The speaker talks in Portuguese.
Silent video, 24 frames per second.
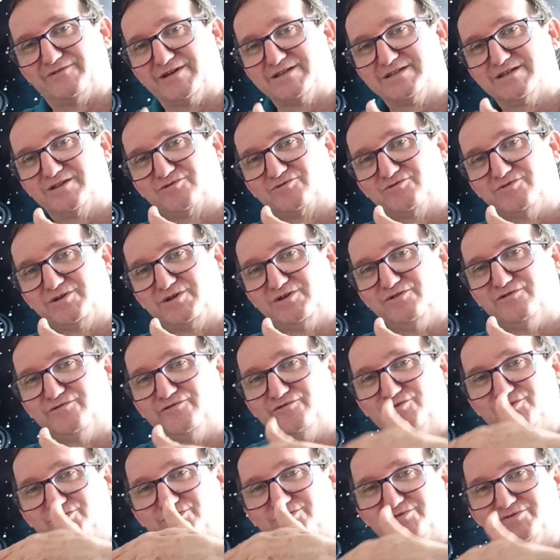fazendo com que o
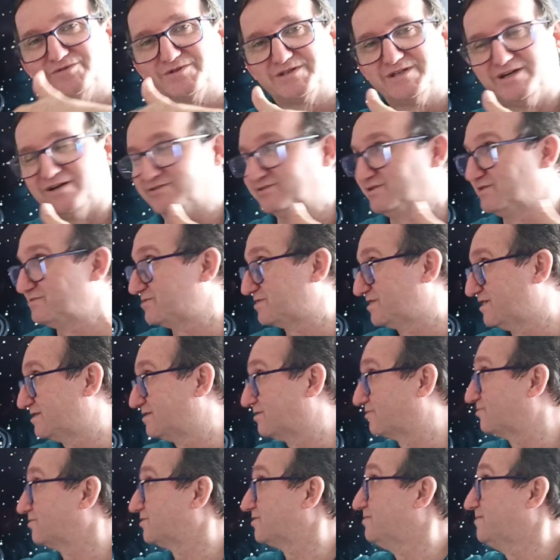fundo do céu não seja
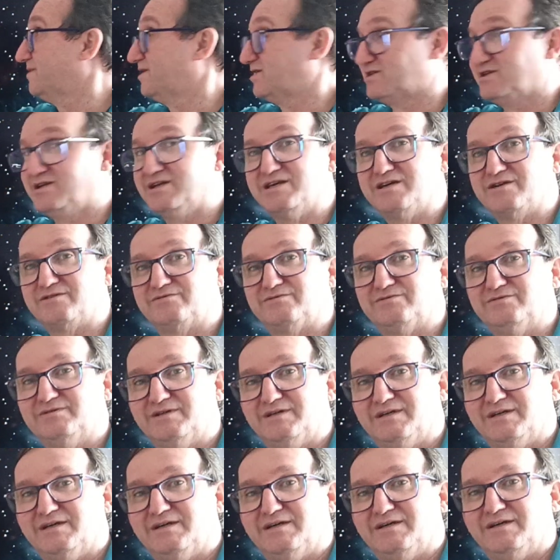totalmente negro,
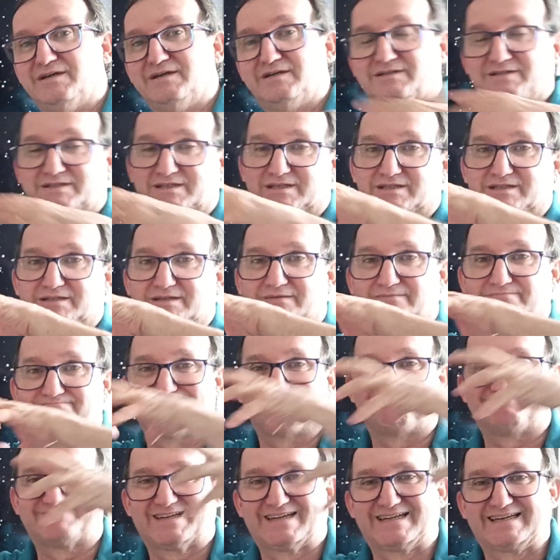seja
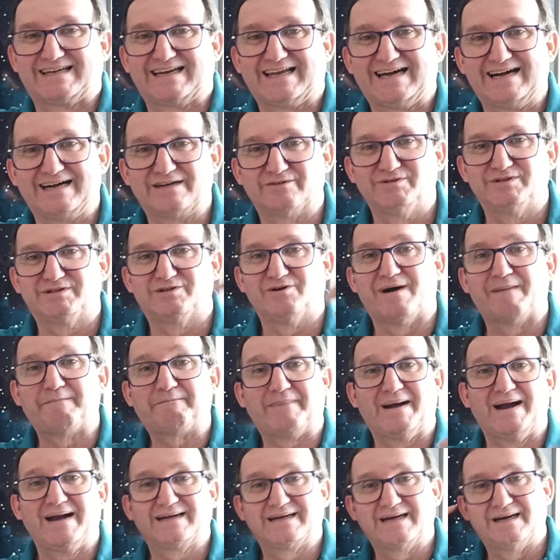claro, então
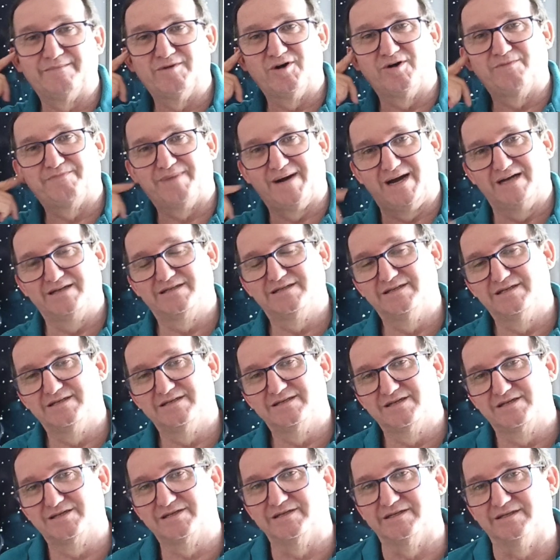apaga a maior parte das
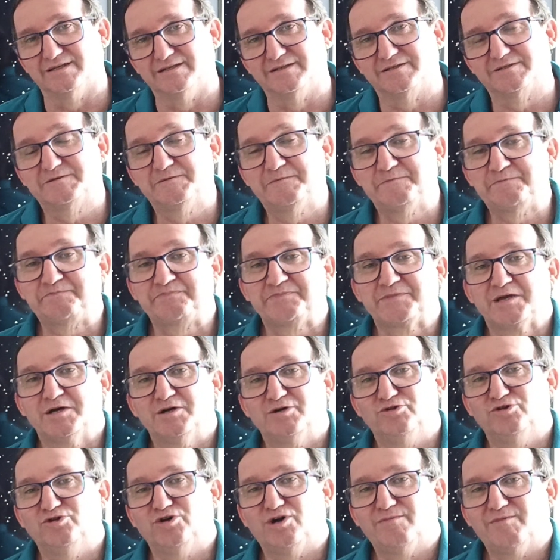estrelas.
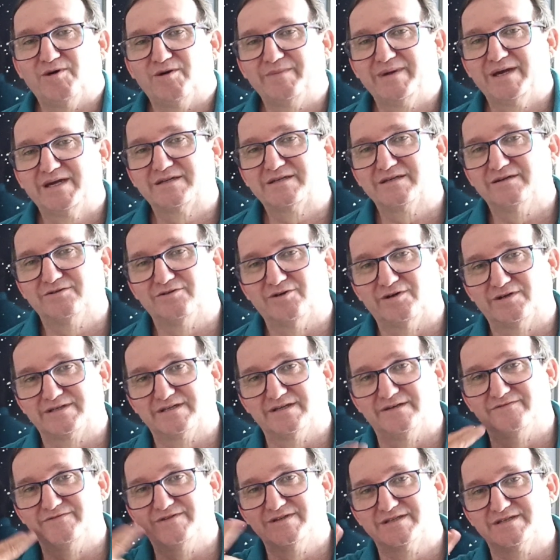Normalmente a
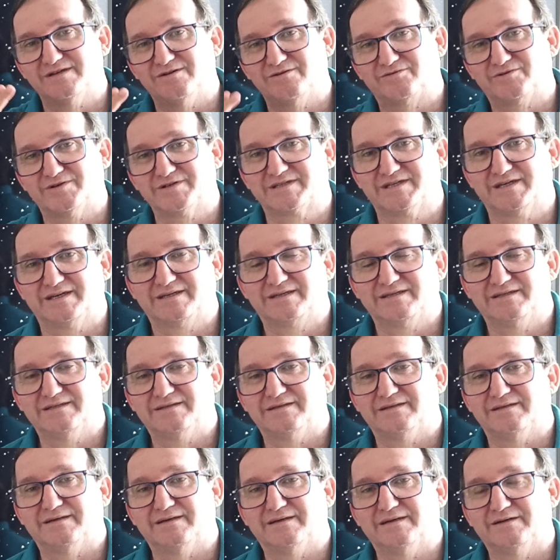nossa visão
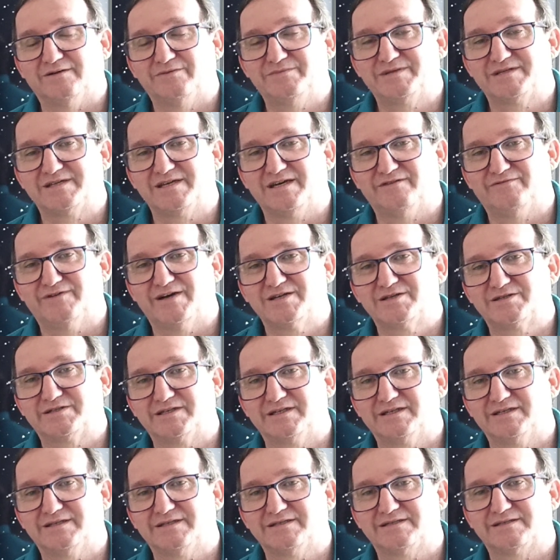consegue é, observar
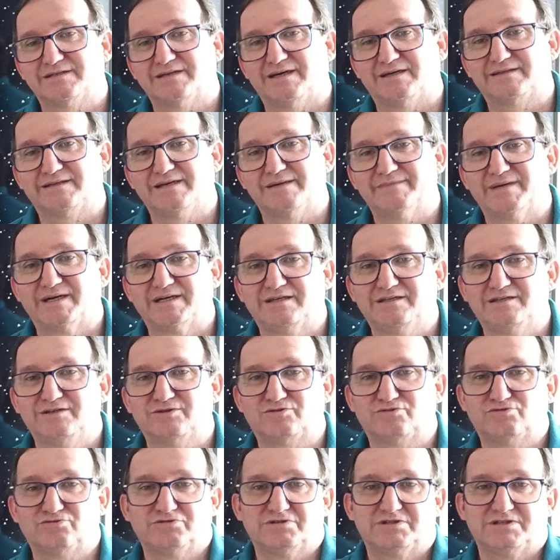estrelas até
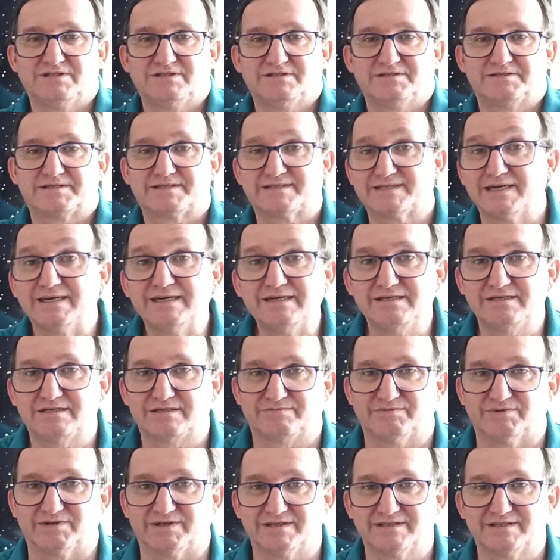magnitude 6,
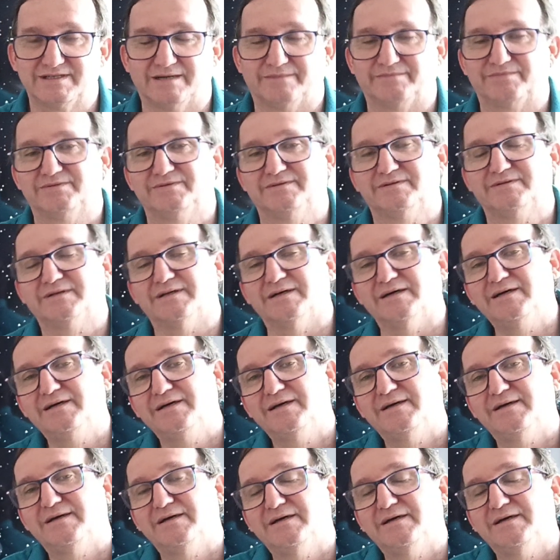por exemplo. Né?